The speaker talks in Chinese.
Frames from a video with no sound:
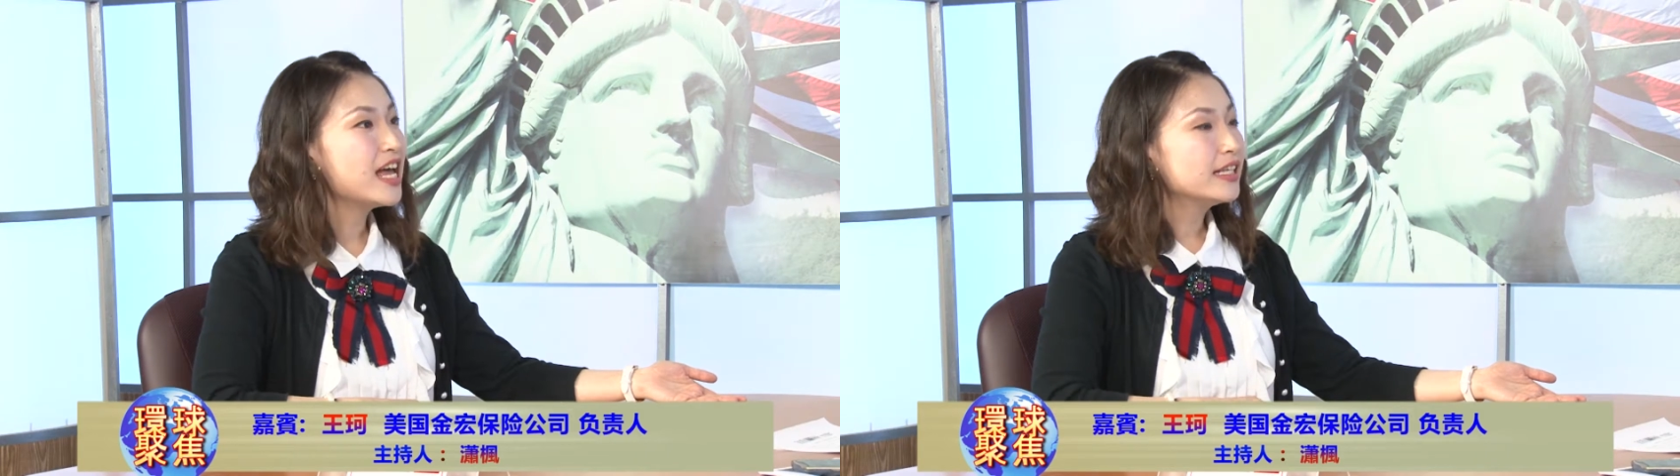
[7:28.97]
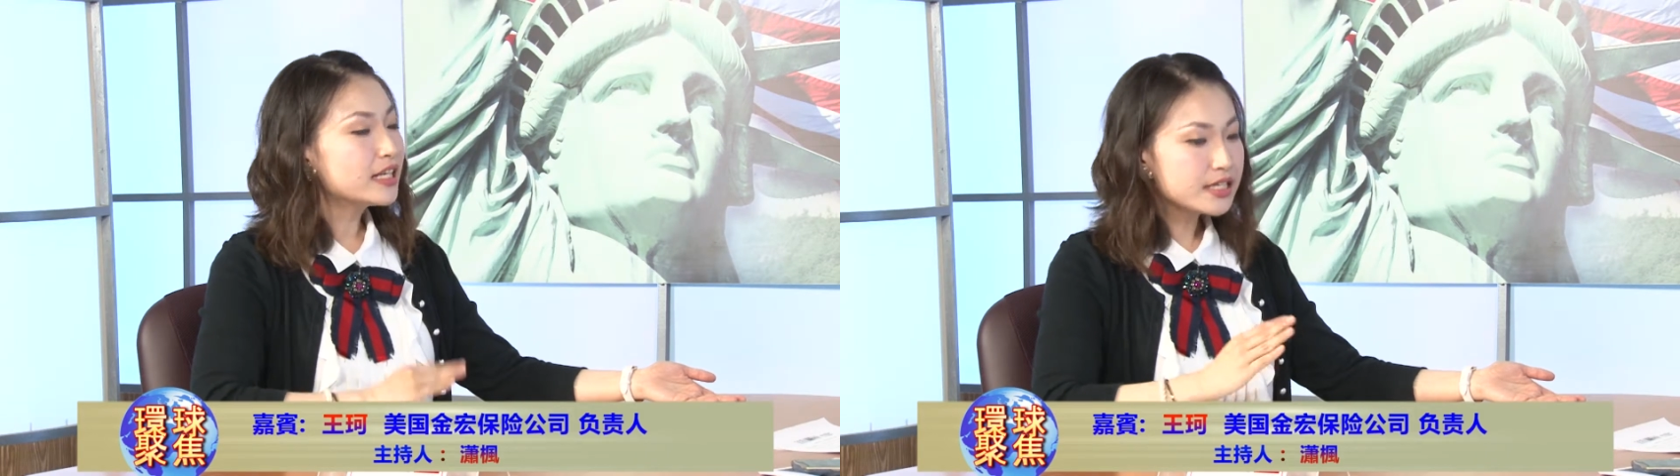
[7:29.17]

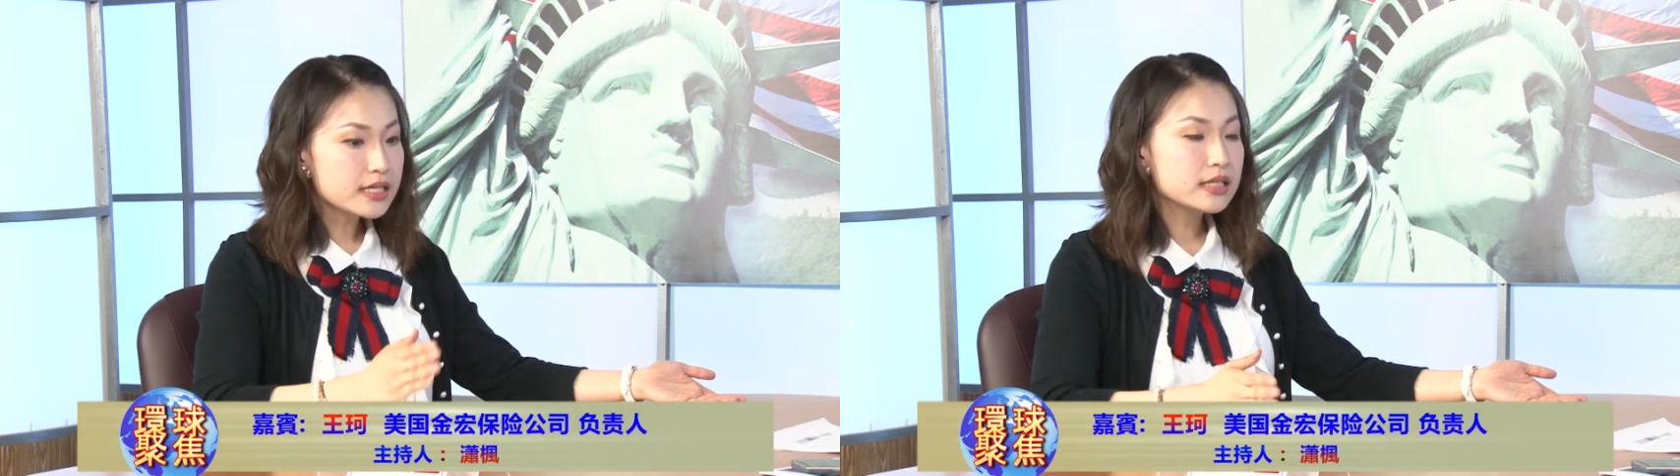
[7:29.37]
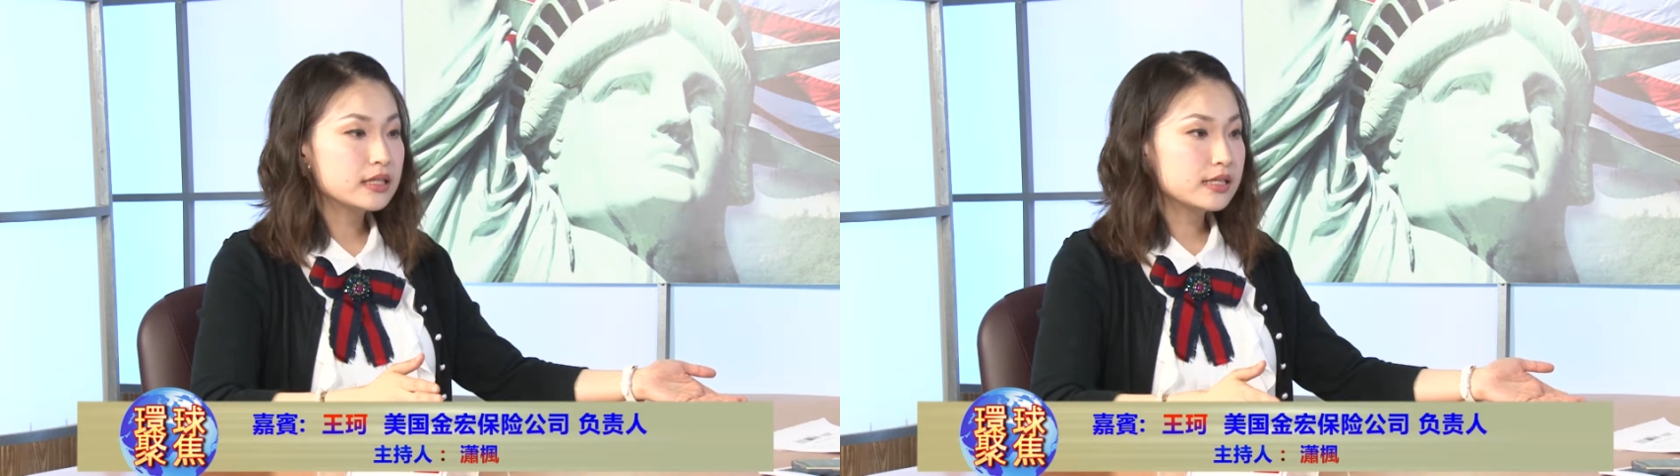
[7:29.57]
那这
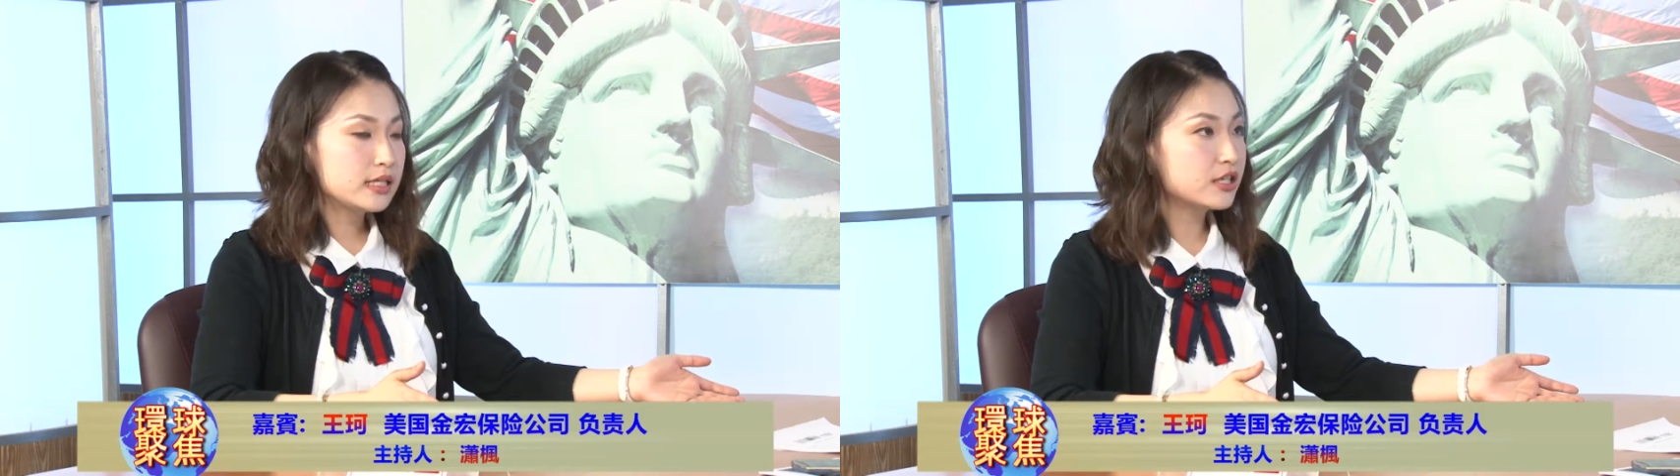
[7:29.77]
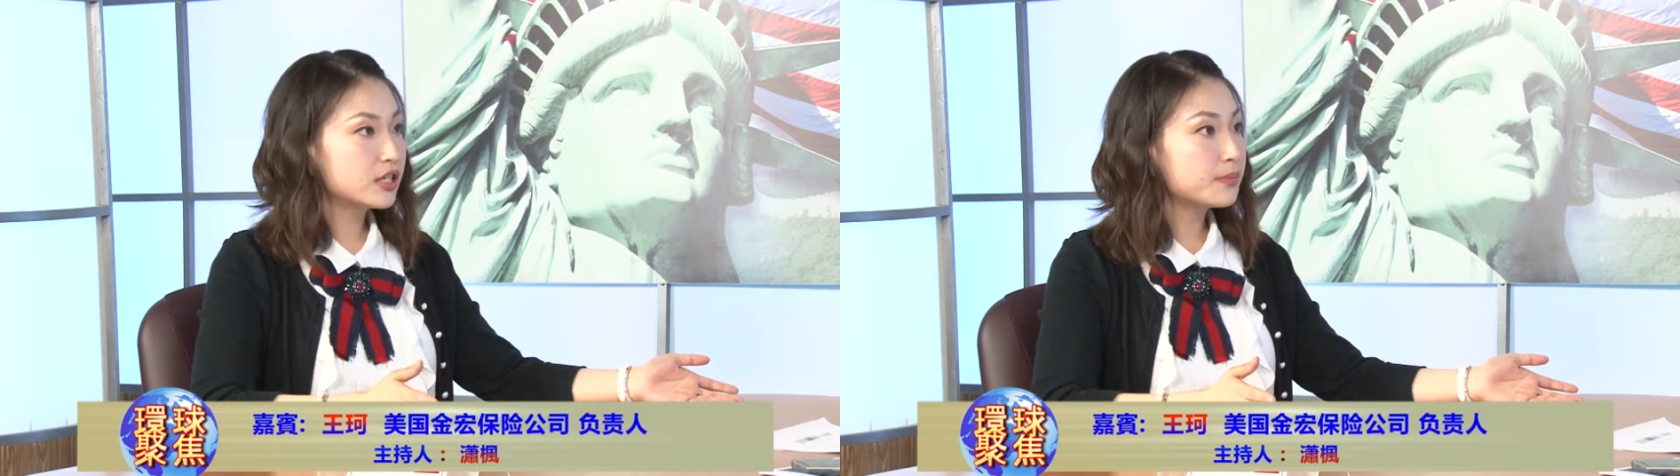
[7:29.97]
个呢，其
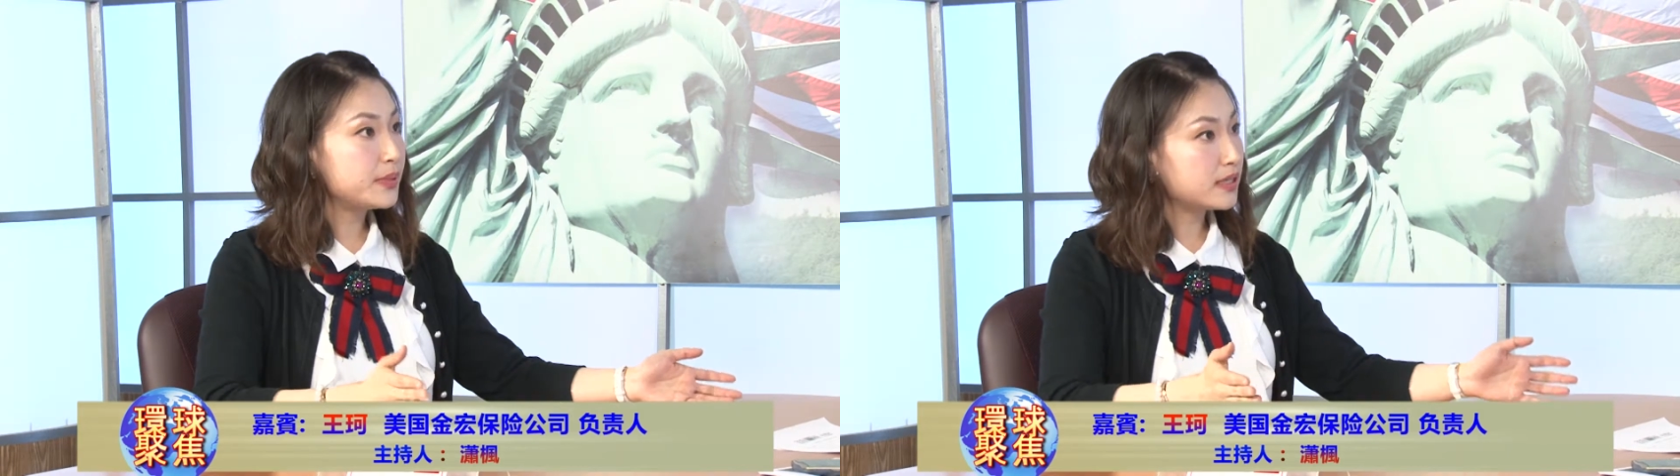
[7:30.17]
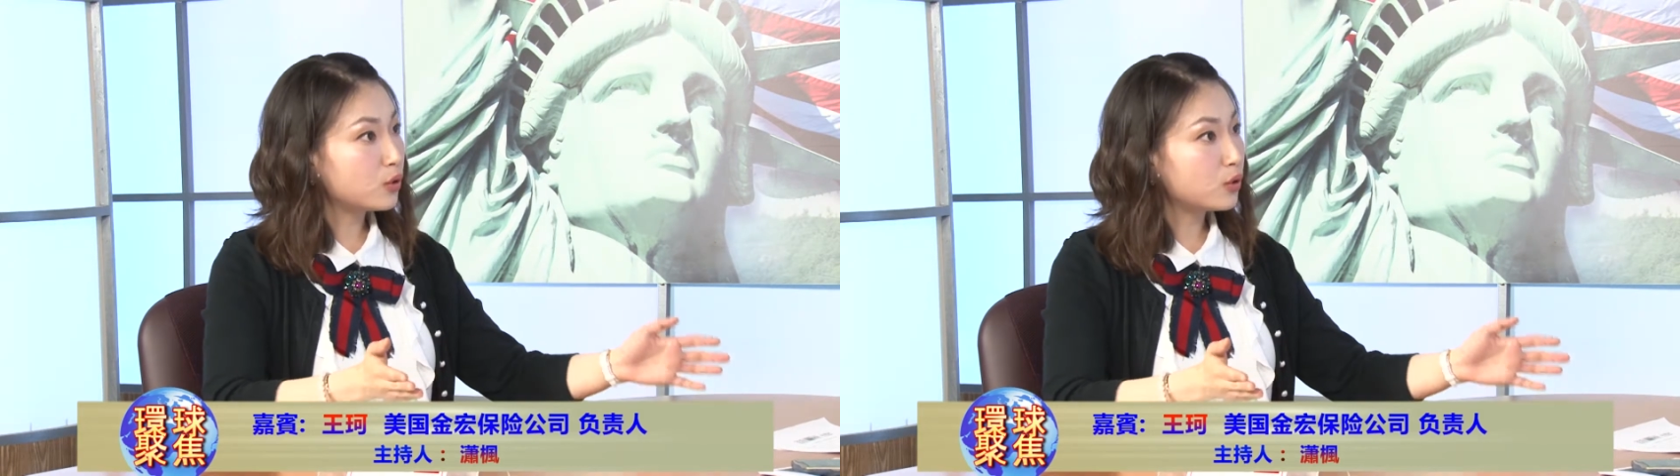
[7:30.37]
实是比较